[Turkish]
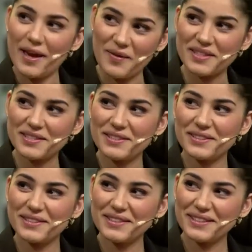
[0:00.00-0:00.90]
Çekirdek Evet.
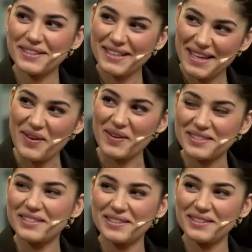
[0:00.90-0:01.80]
aile bu.
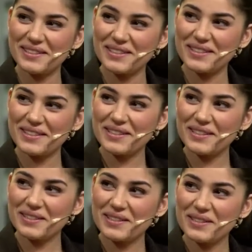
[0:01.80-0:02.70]
Evet. Harika. Abiyle
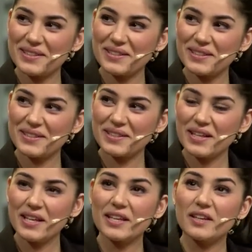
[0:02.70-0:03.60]
aran kaç yaş var?